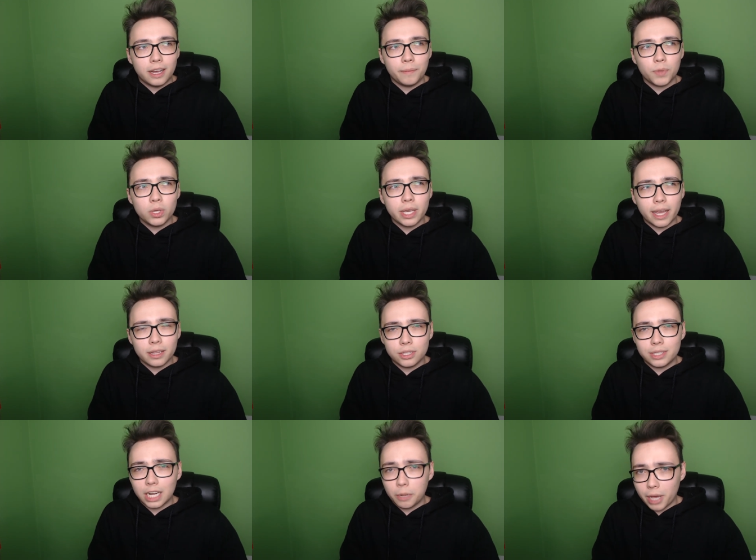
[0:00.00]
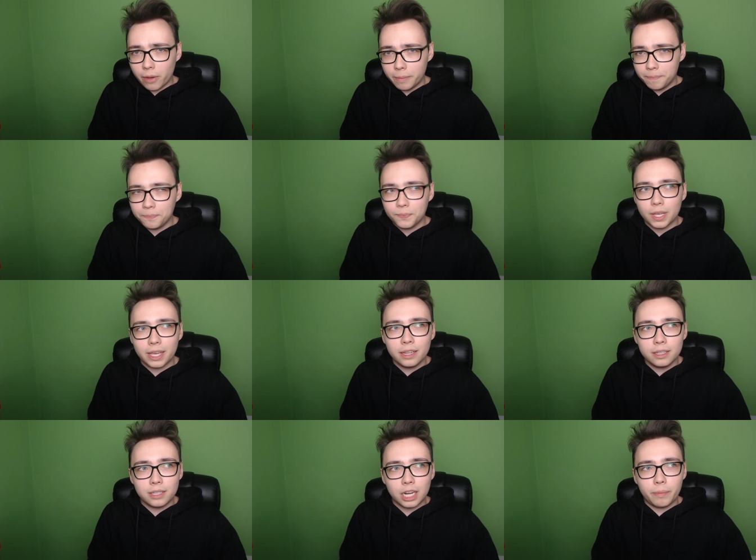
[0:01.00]
No i kiedyś zarabiałem.
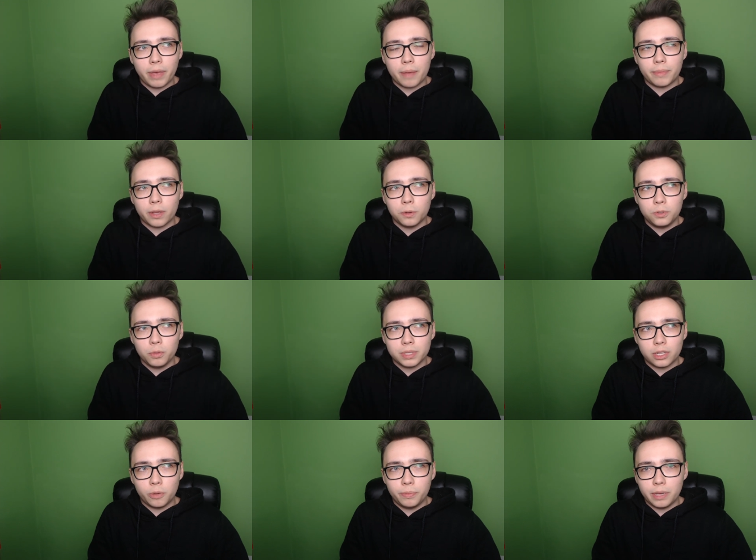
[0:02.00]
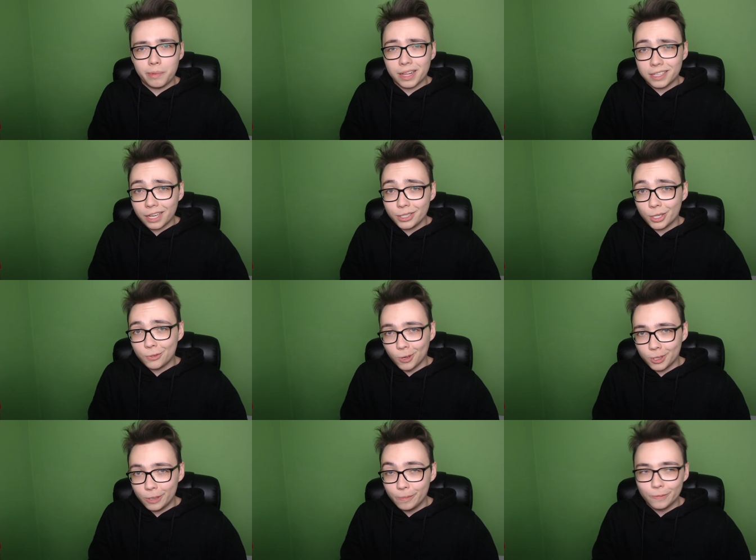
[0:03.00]
Kiedyś zarabiałem na YouTubie, zarobiłem 11
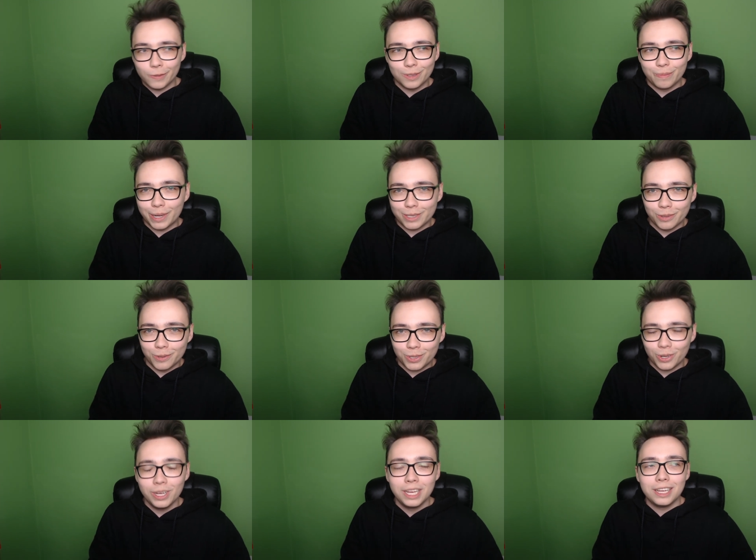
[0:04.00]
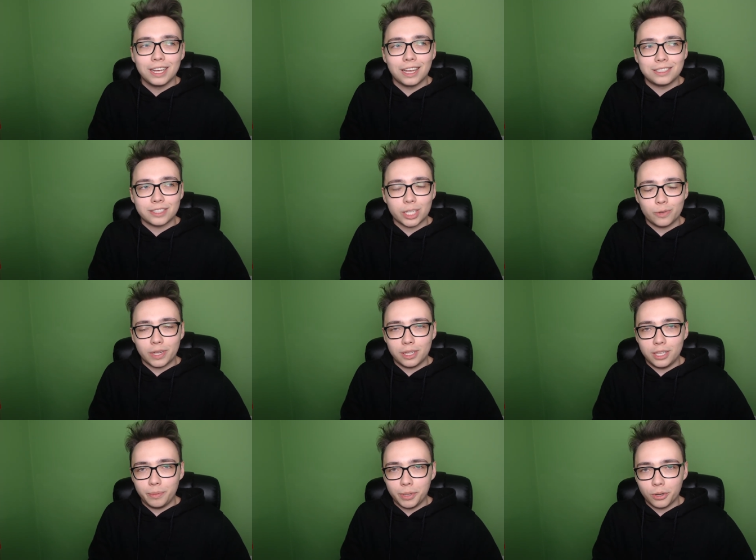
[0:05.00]
zł, więc bardzo dużo, za czasów, kiedy
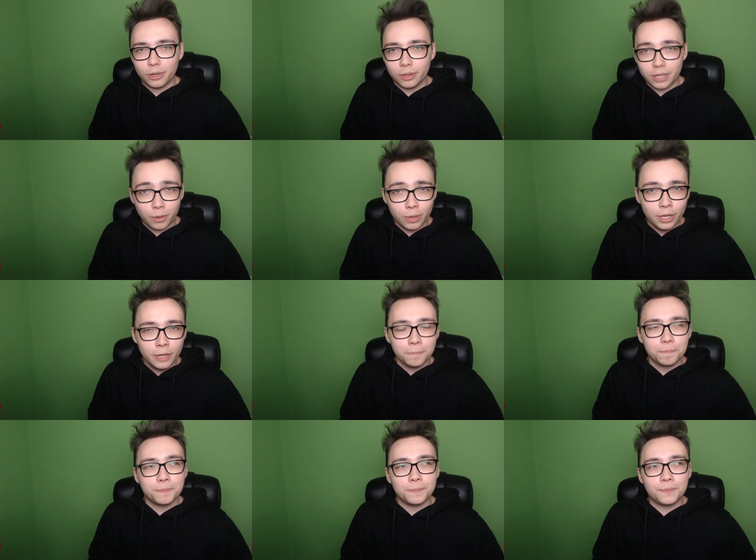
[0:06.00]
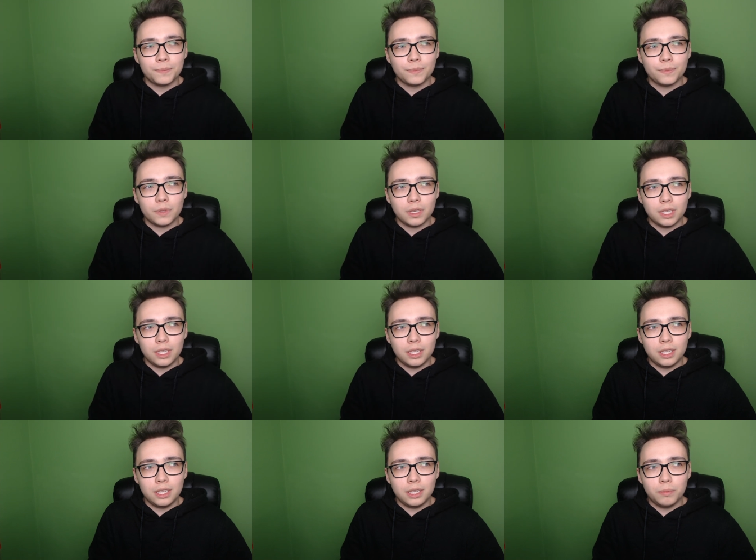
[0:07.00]
nikt mnie nie oglądał. Mm,
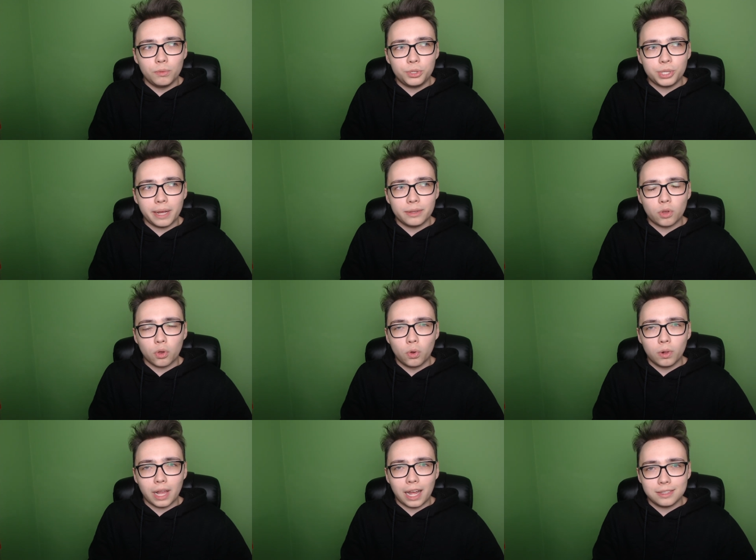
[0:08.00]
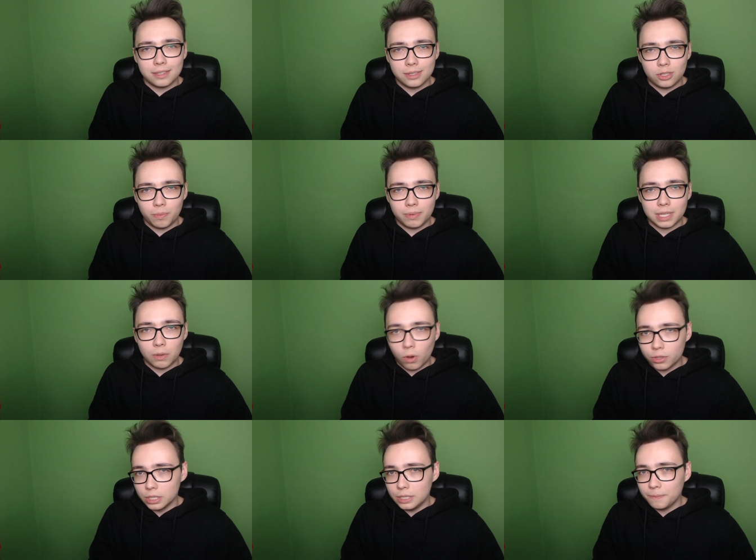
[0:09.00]
I musiałem to Google AdSense sobie
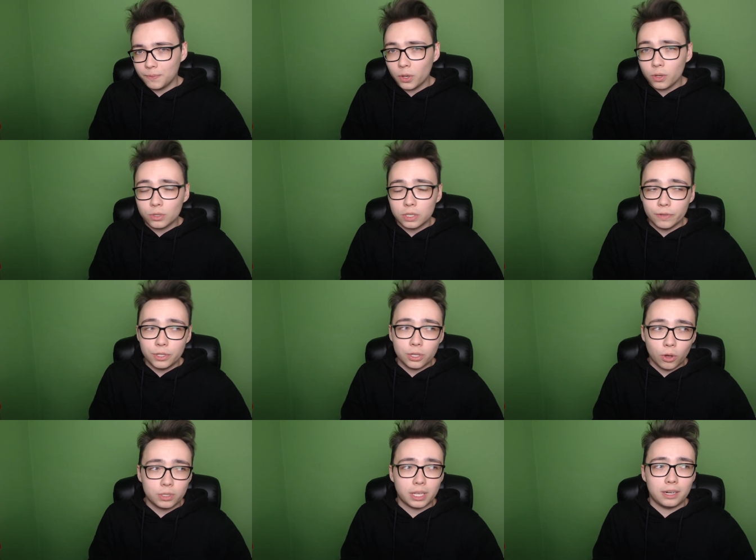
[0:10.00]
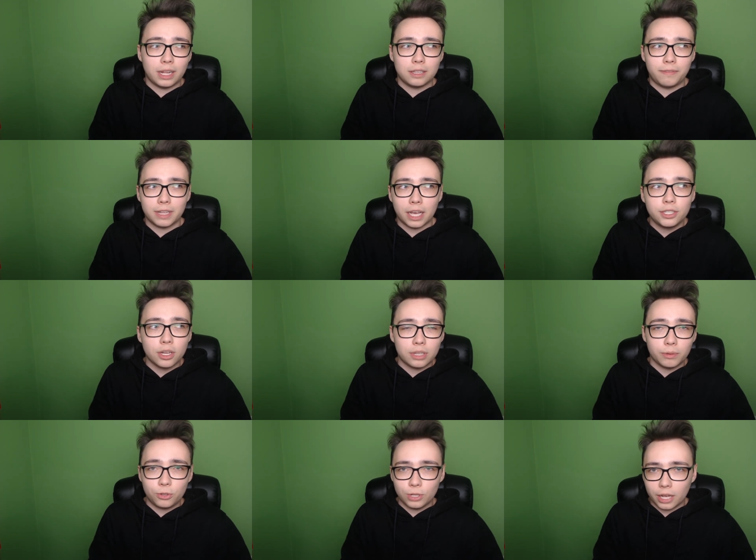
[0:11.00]
założyć. No i oczywiście Oscar lat 12 czy
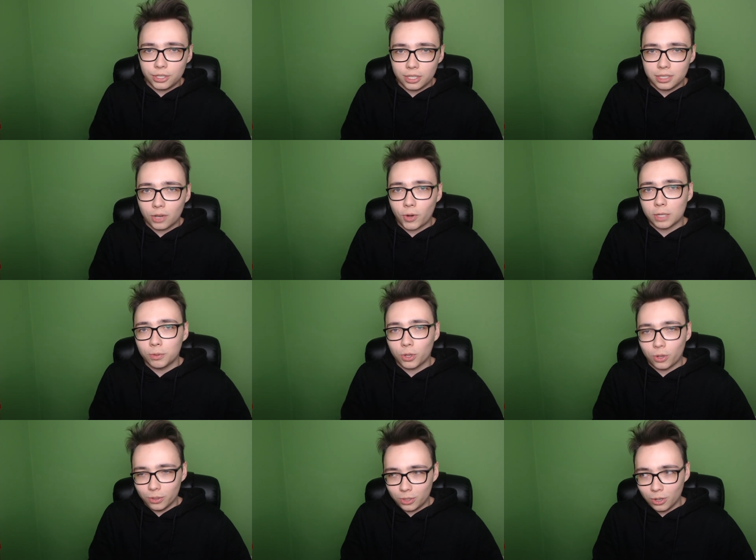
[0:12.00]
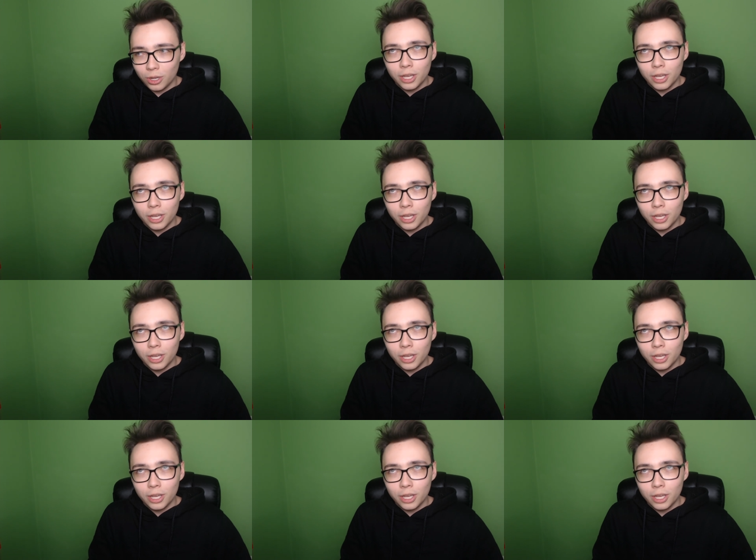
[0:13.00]
tam 13 zakładał to konto,